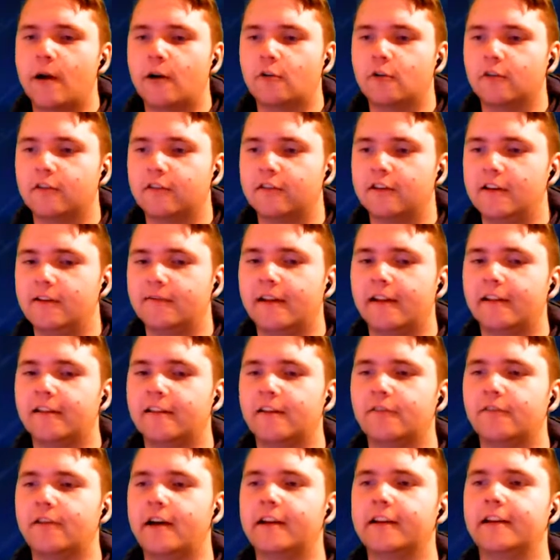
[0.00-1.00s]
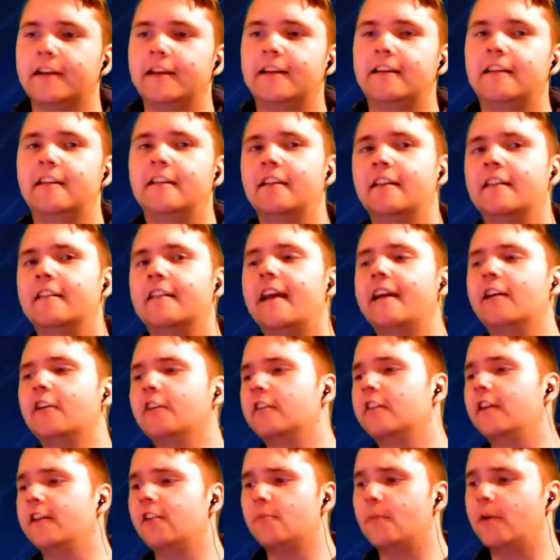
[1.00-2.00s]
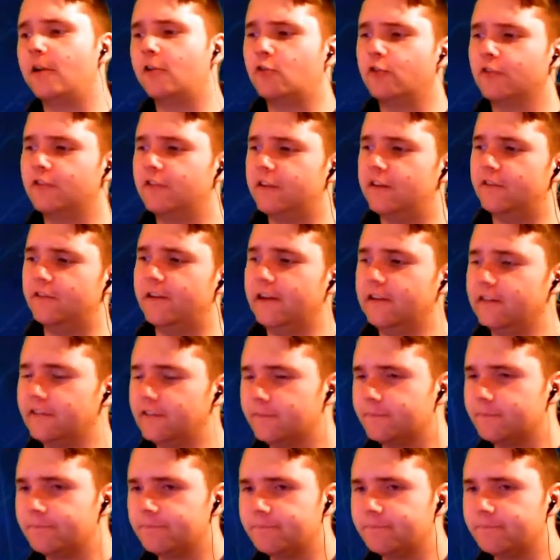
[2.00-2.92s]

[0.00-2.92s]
kurz die Events an. Warte, ich, ich zeige euch gleich nochmal kurz die Events.